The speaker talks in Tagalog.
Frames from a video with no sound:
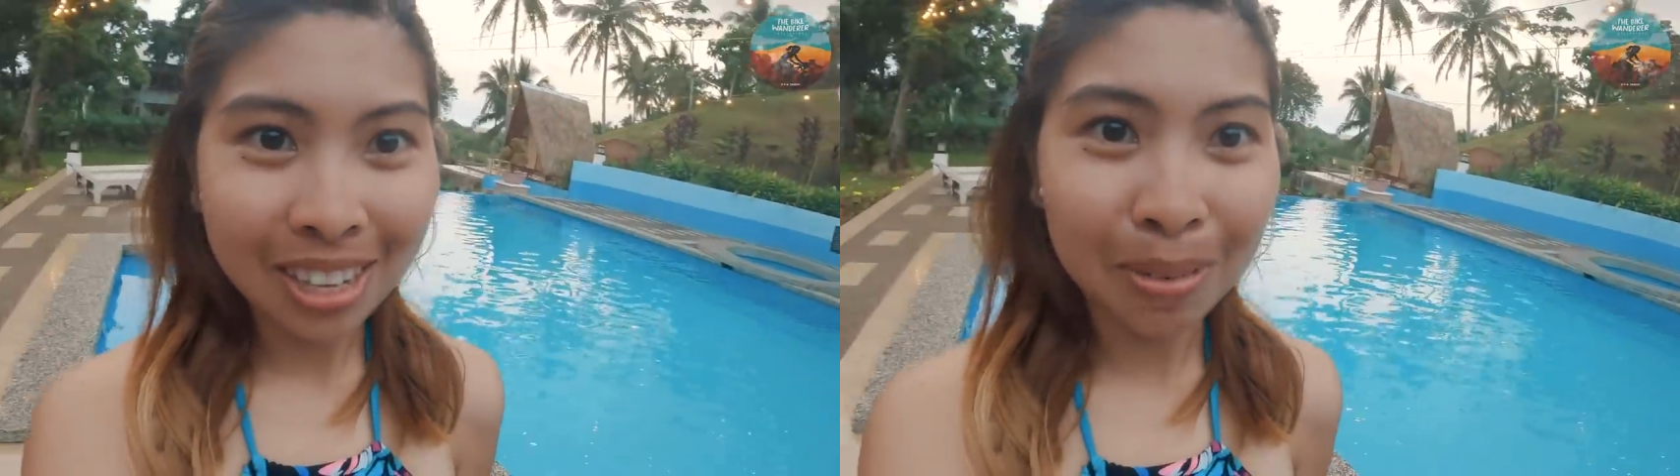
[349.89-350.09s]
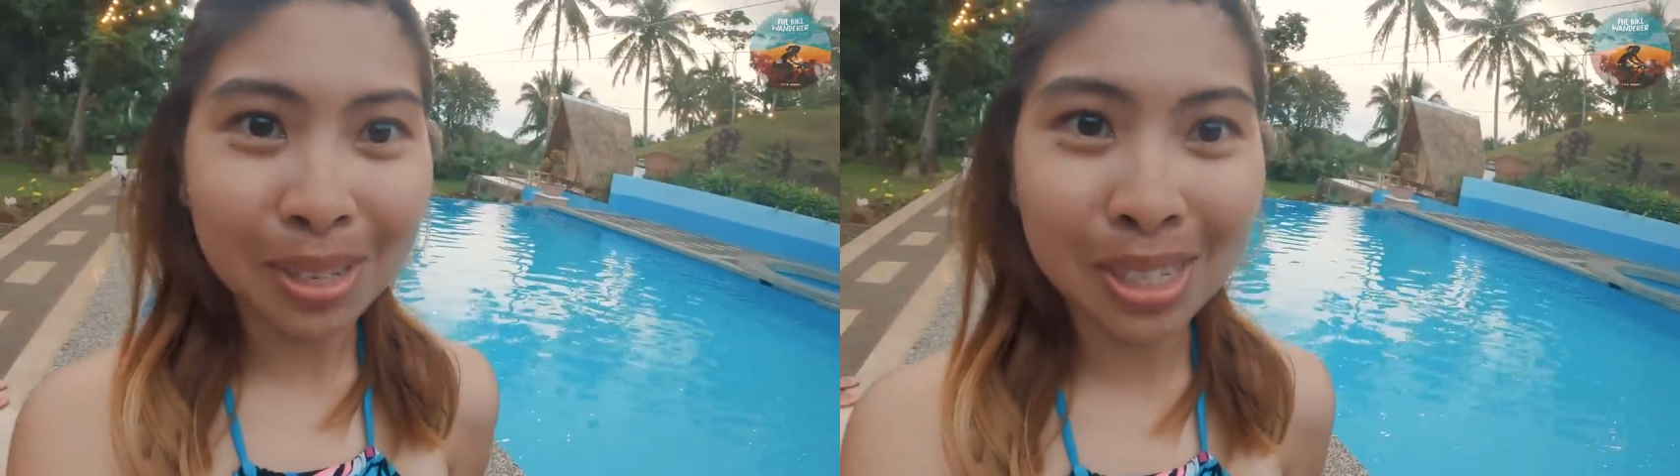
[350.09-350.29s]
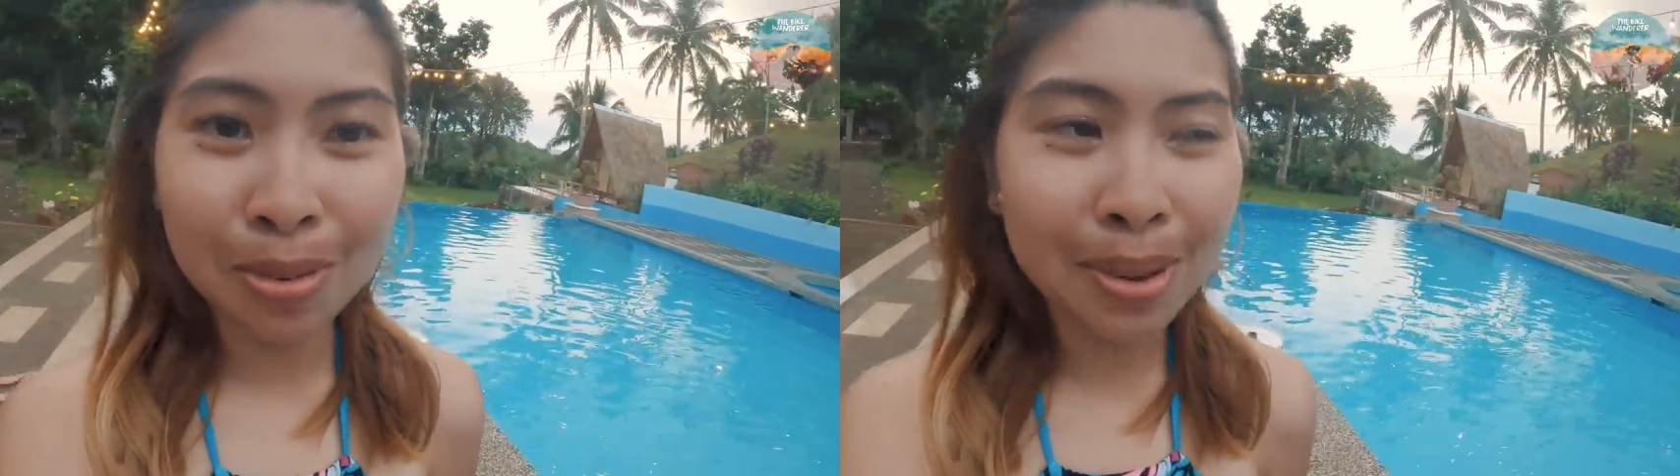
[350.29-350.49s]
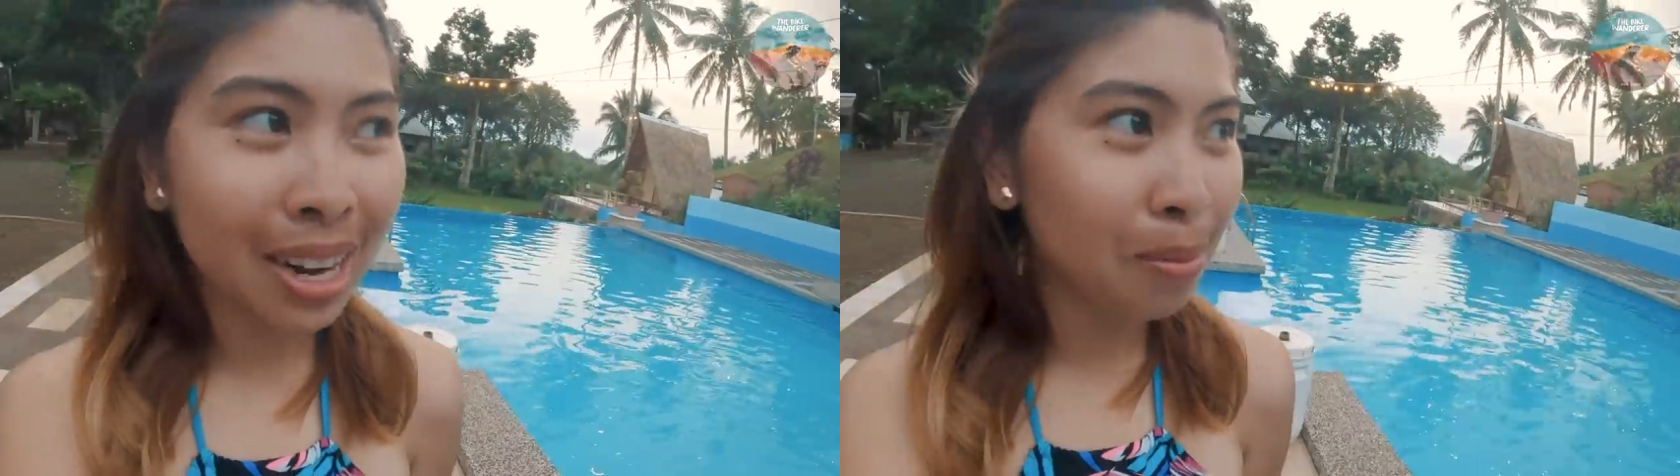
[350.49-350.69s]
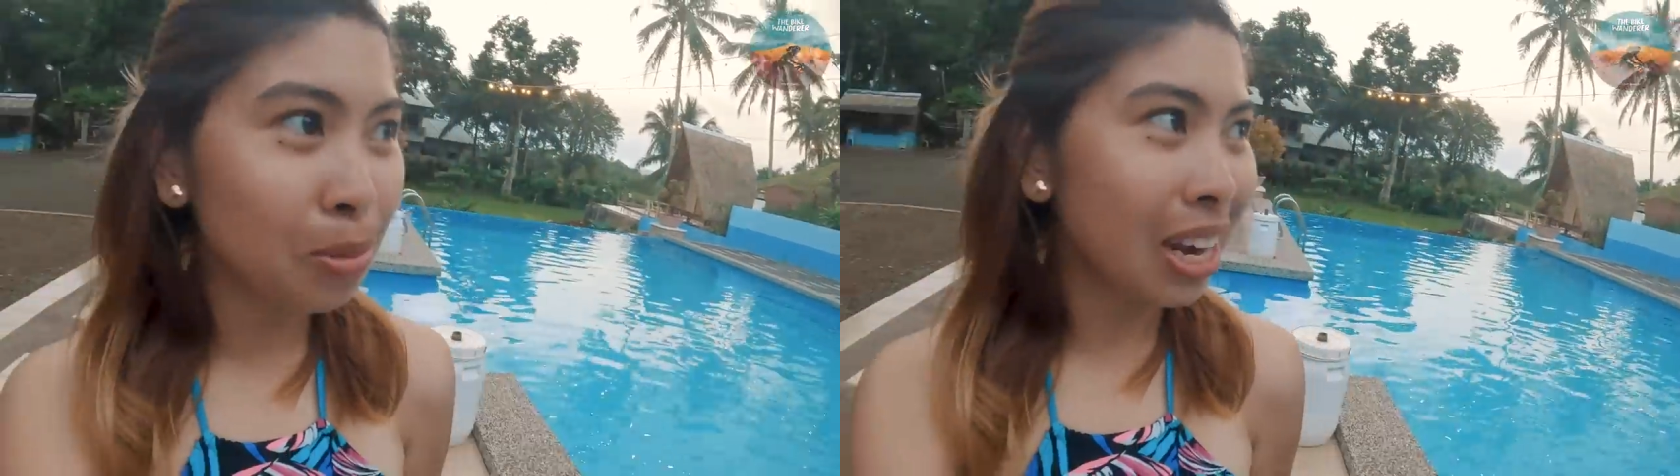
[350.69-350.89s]
Kaya
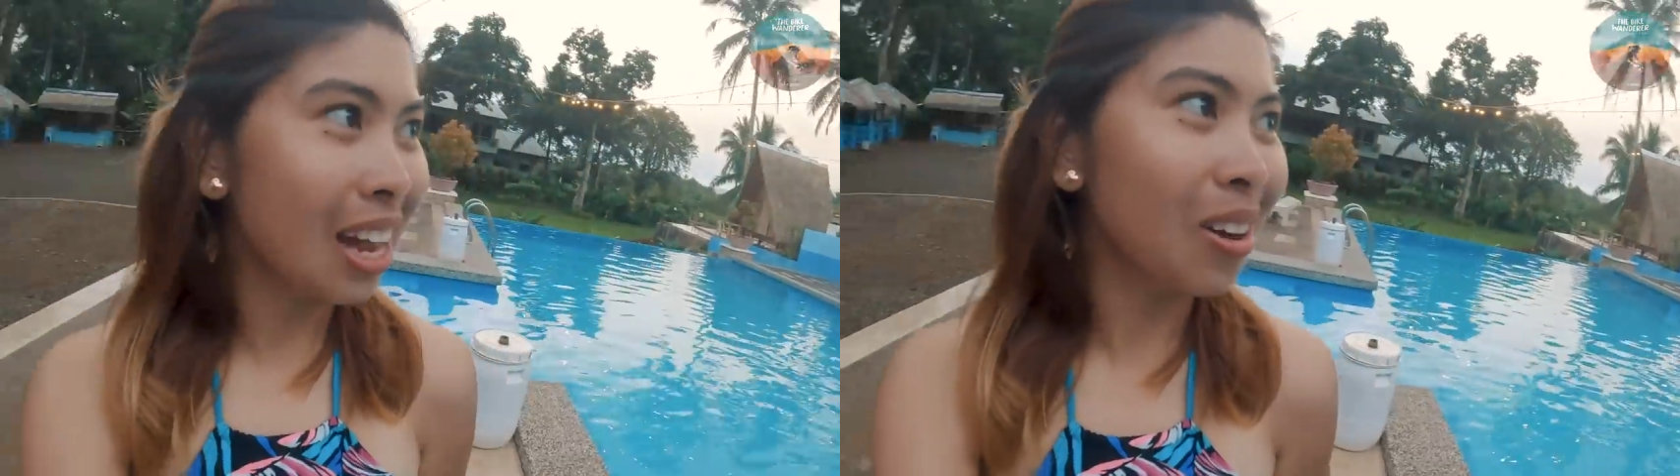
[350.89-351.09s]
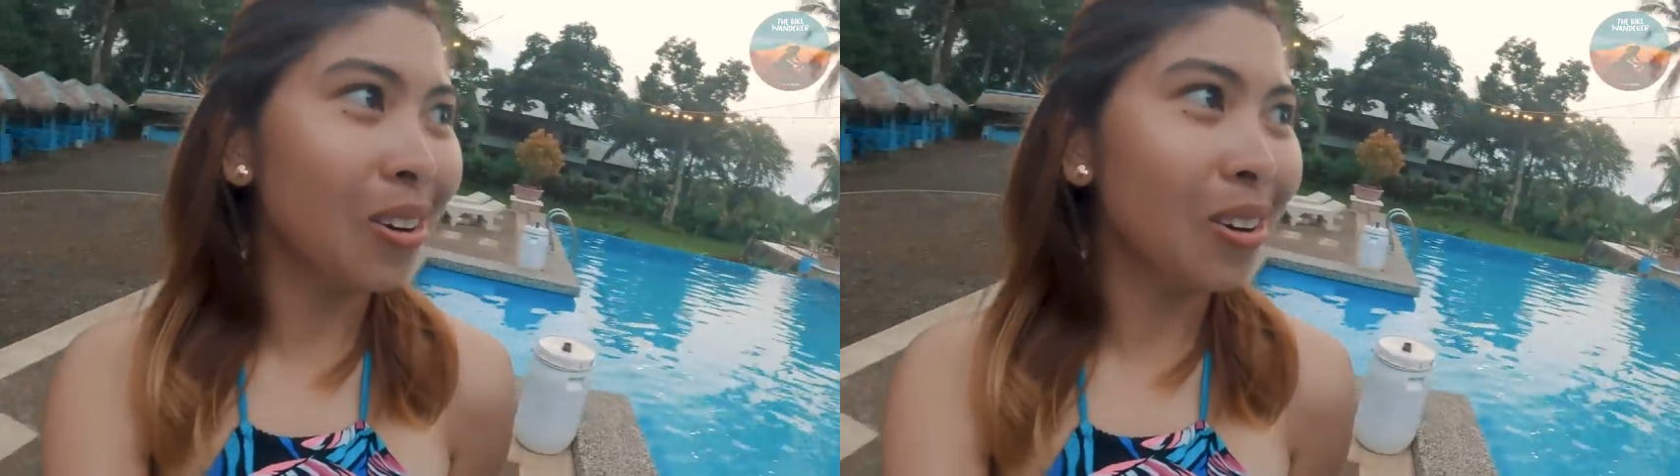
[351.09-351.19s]
mag-swimming lang muna